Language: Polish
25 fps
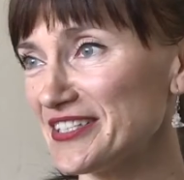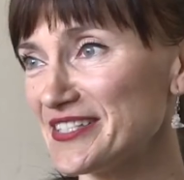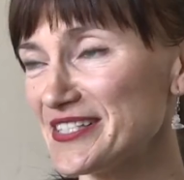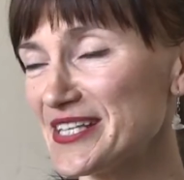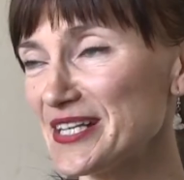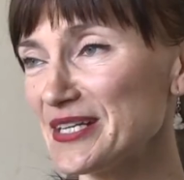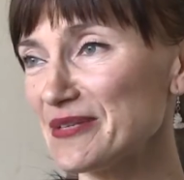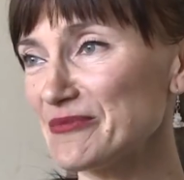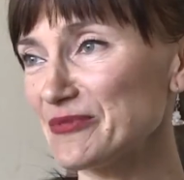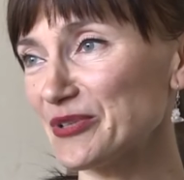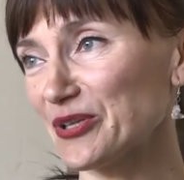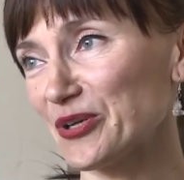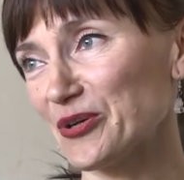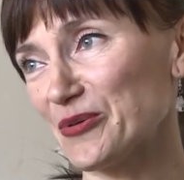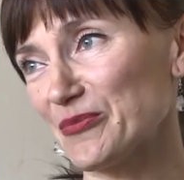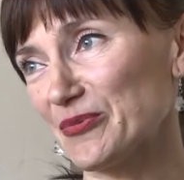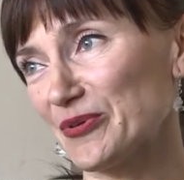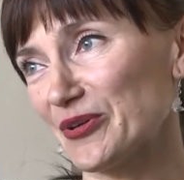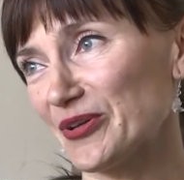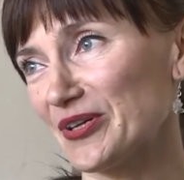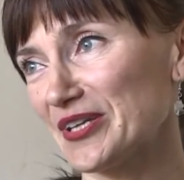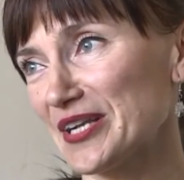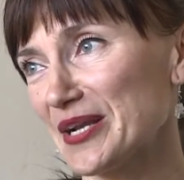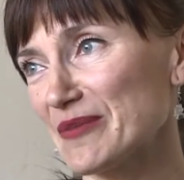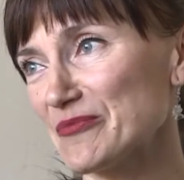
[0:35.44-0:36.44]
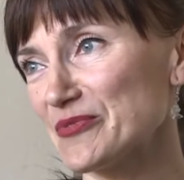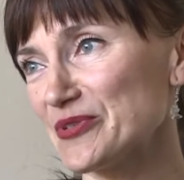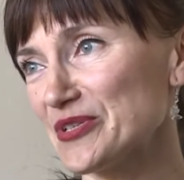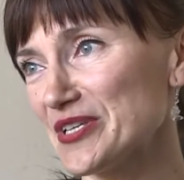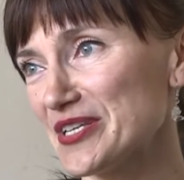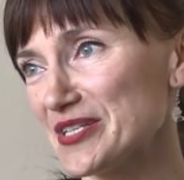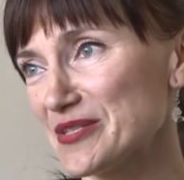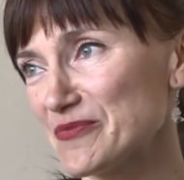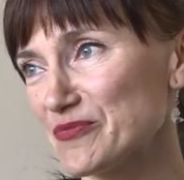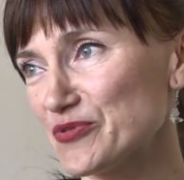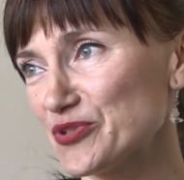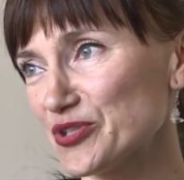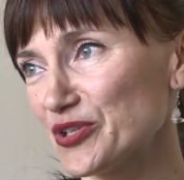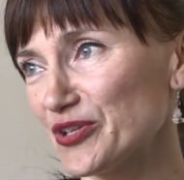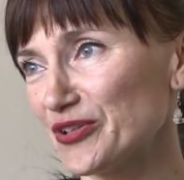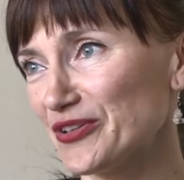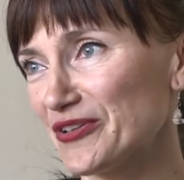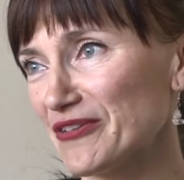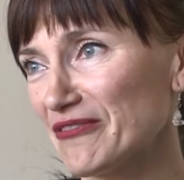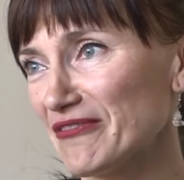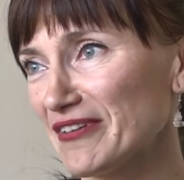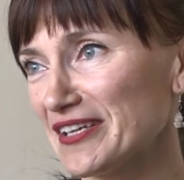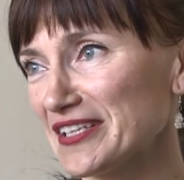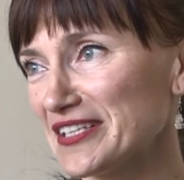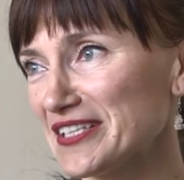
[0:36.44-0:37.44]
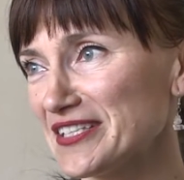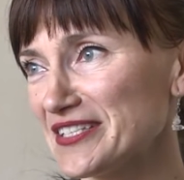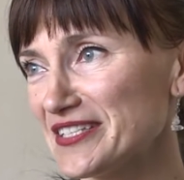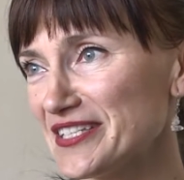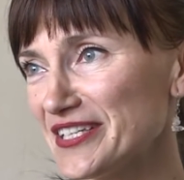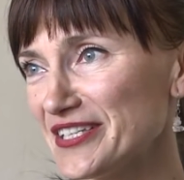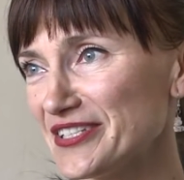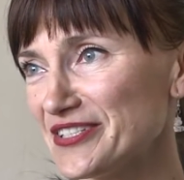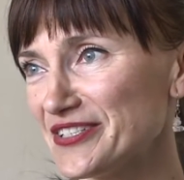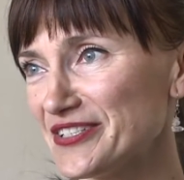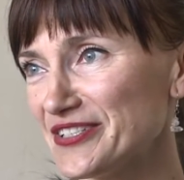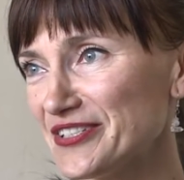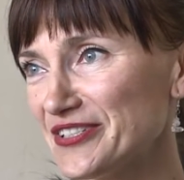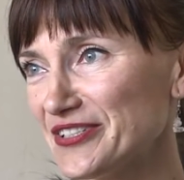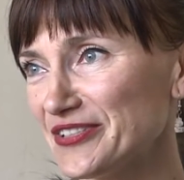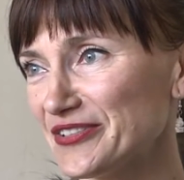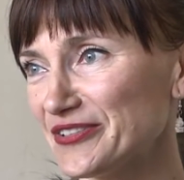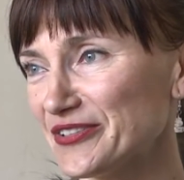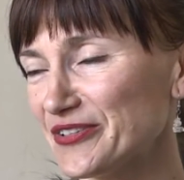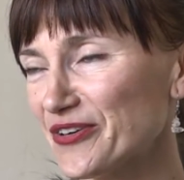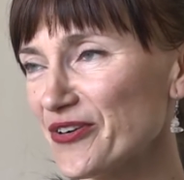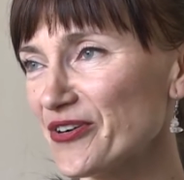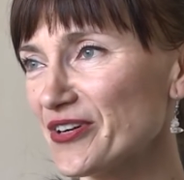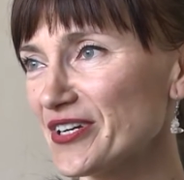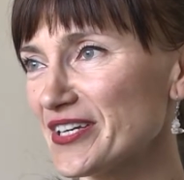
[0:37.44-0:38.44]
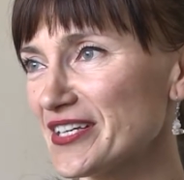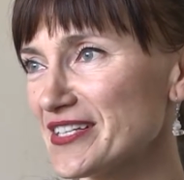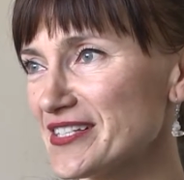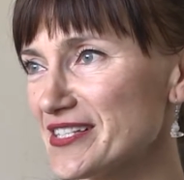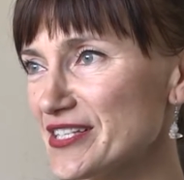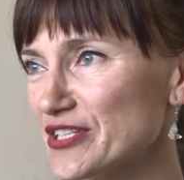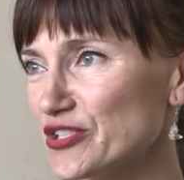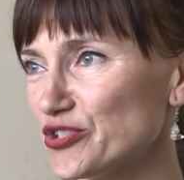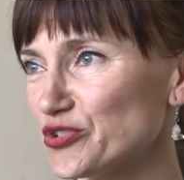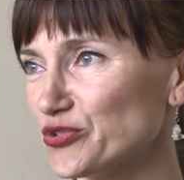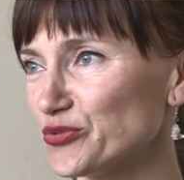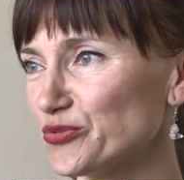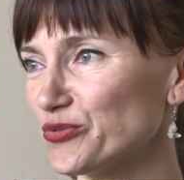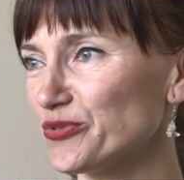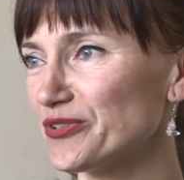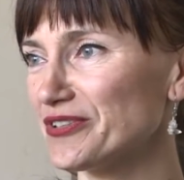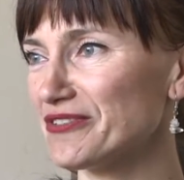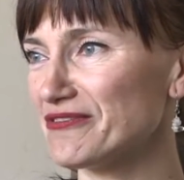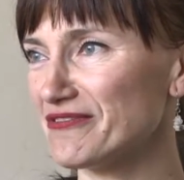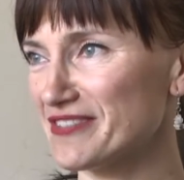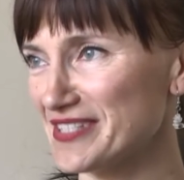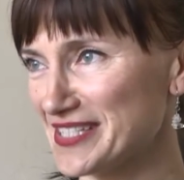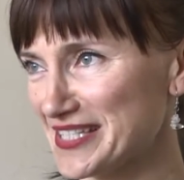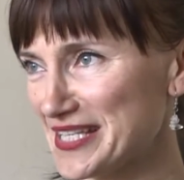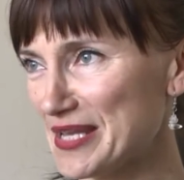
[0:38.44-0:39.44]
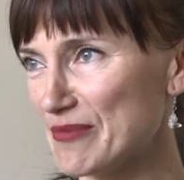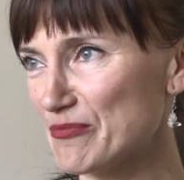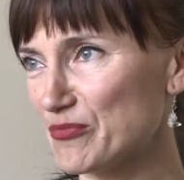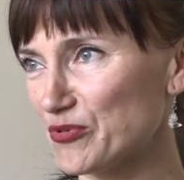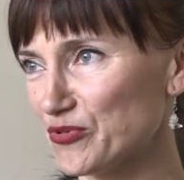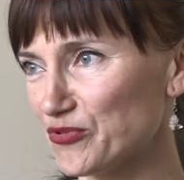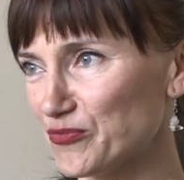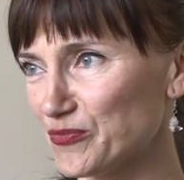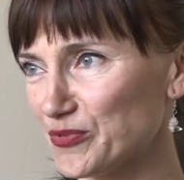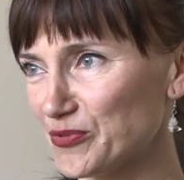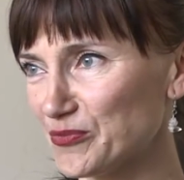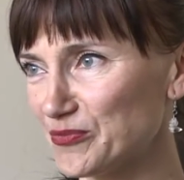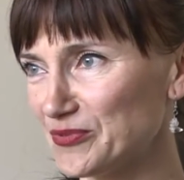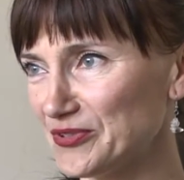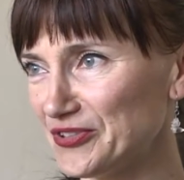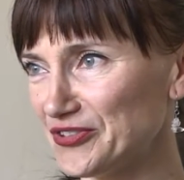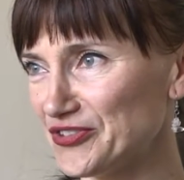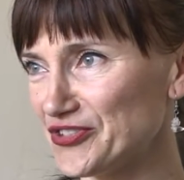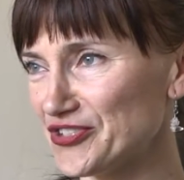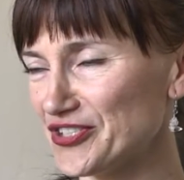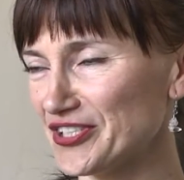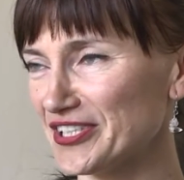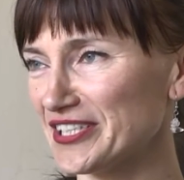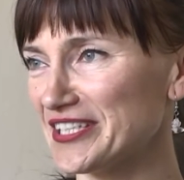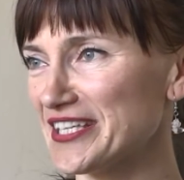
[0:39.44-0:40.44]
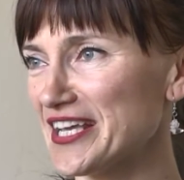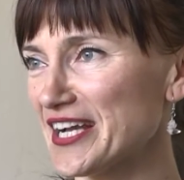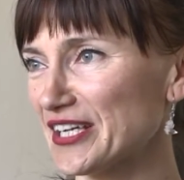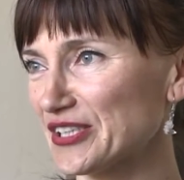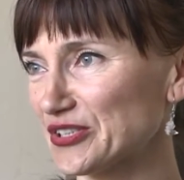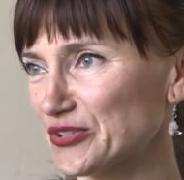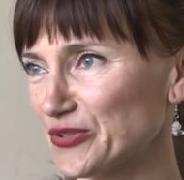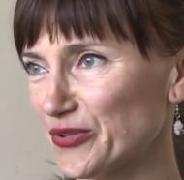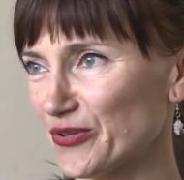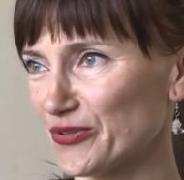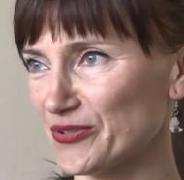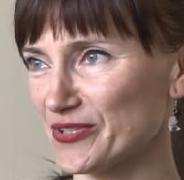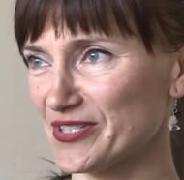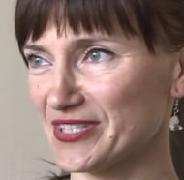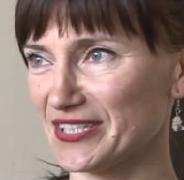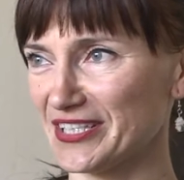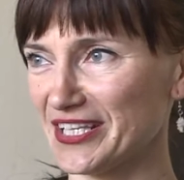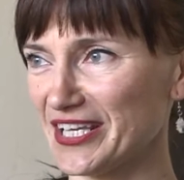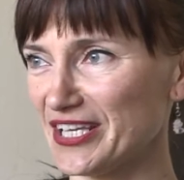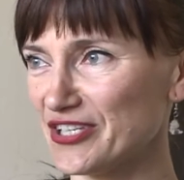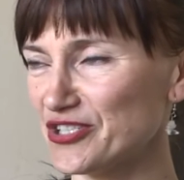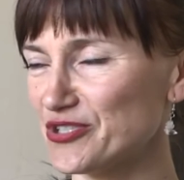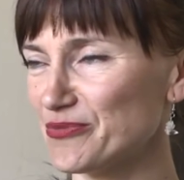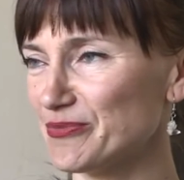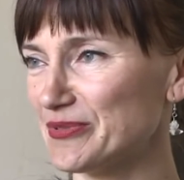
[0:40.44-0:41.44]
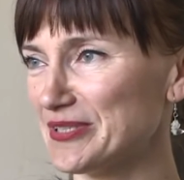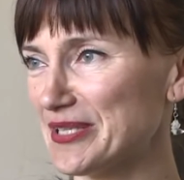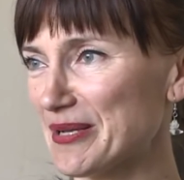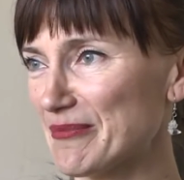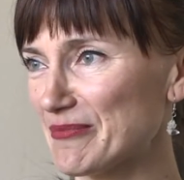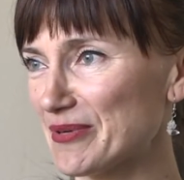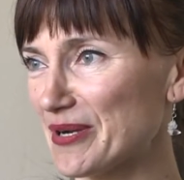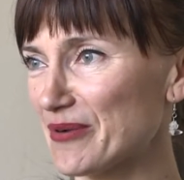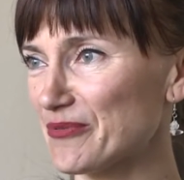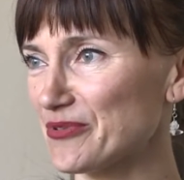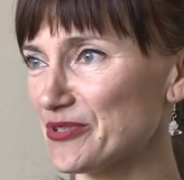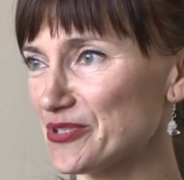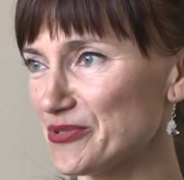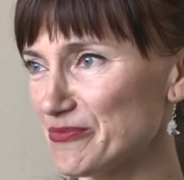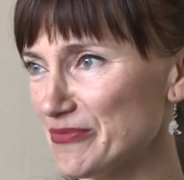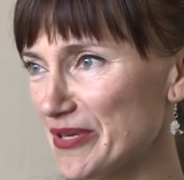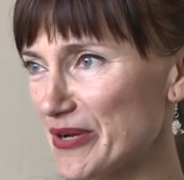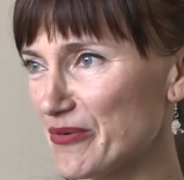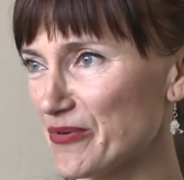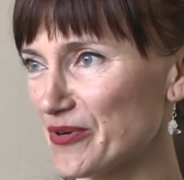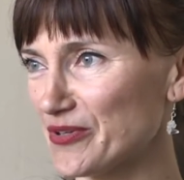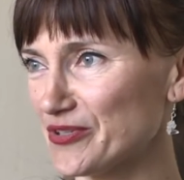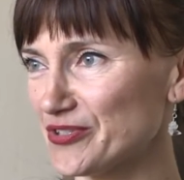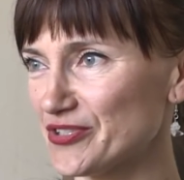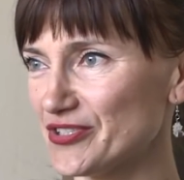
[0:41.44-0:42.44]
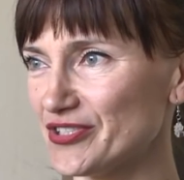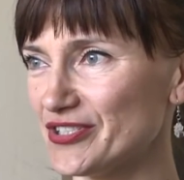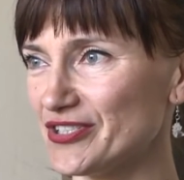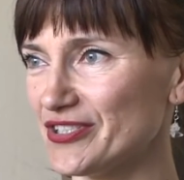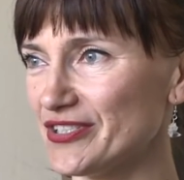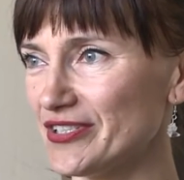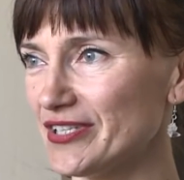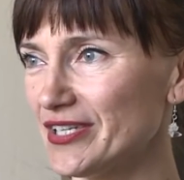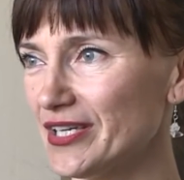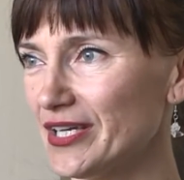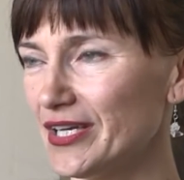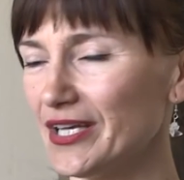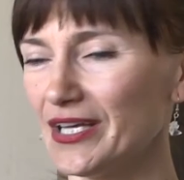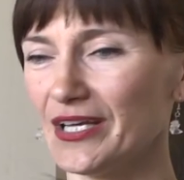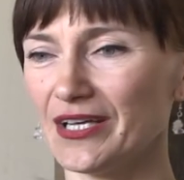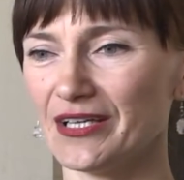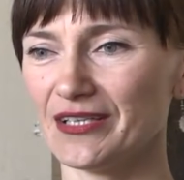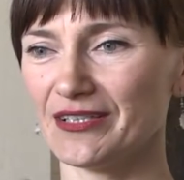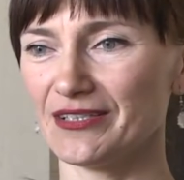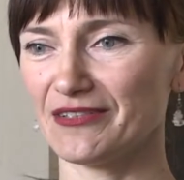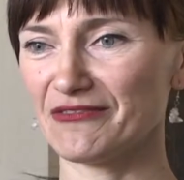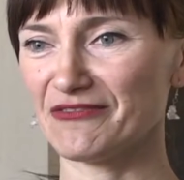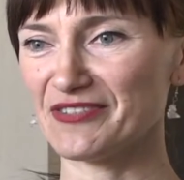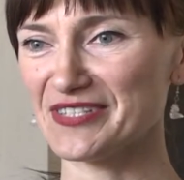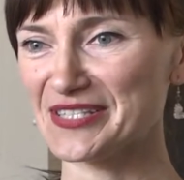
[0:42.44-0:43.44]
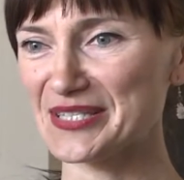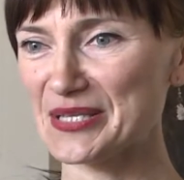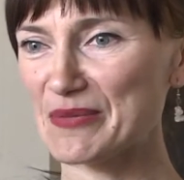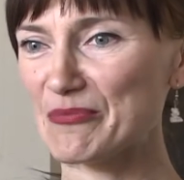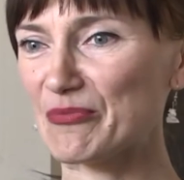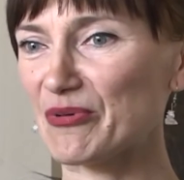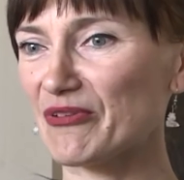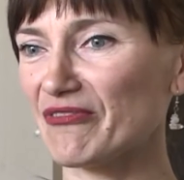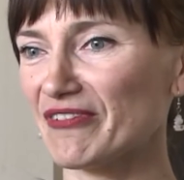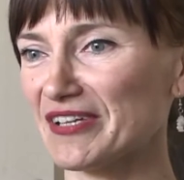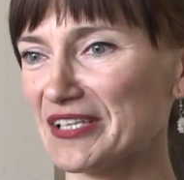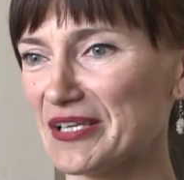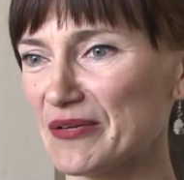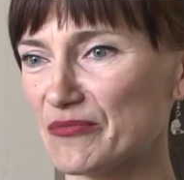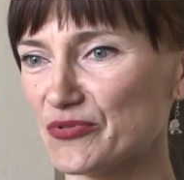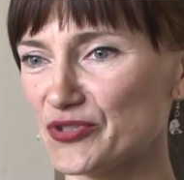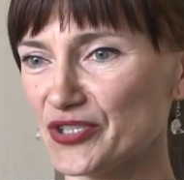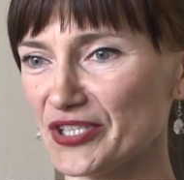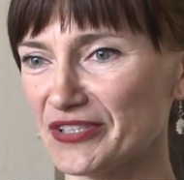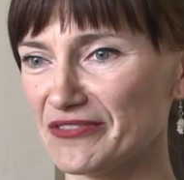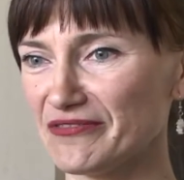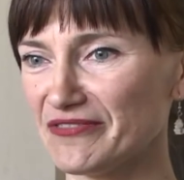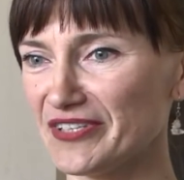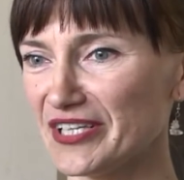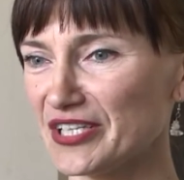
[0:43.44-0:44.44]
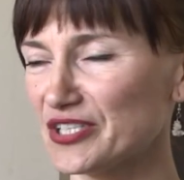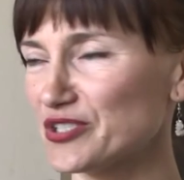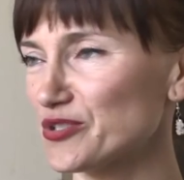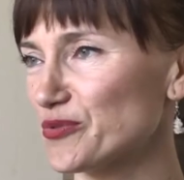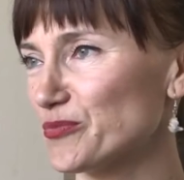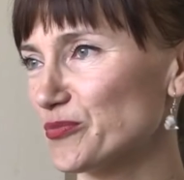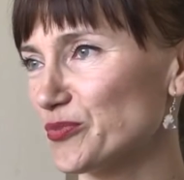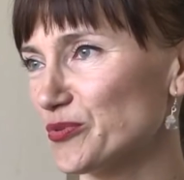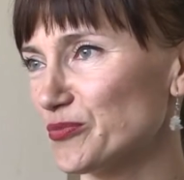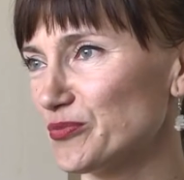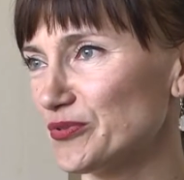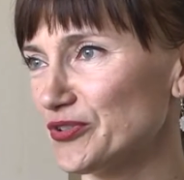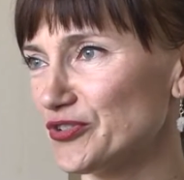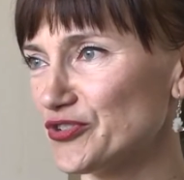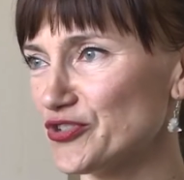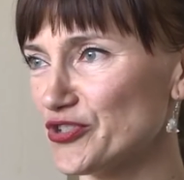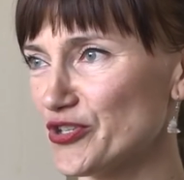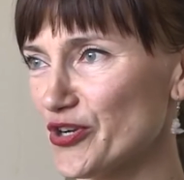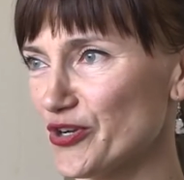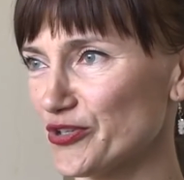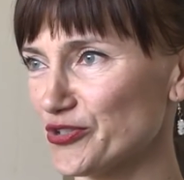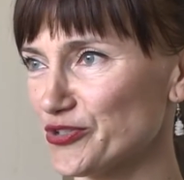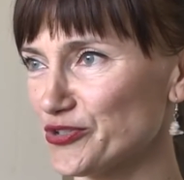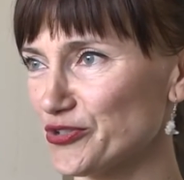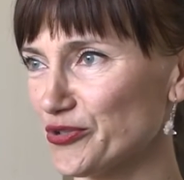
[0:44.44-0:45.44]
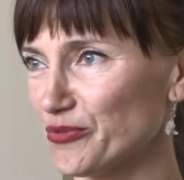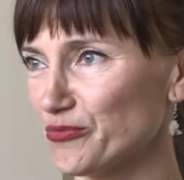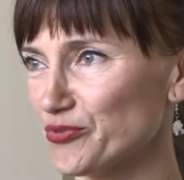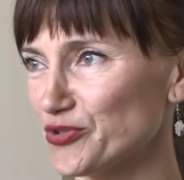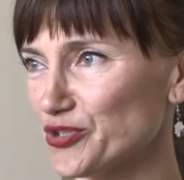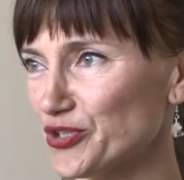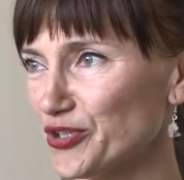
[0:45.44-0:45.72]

I celem tego programu jest przygotowanie dzieci trochę ze sztuki występów publicznych i aktorskiej, żeby nabrały śmiałości E, występowania przed większą publicznością.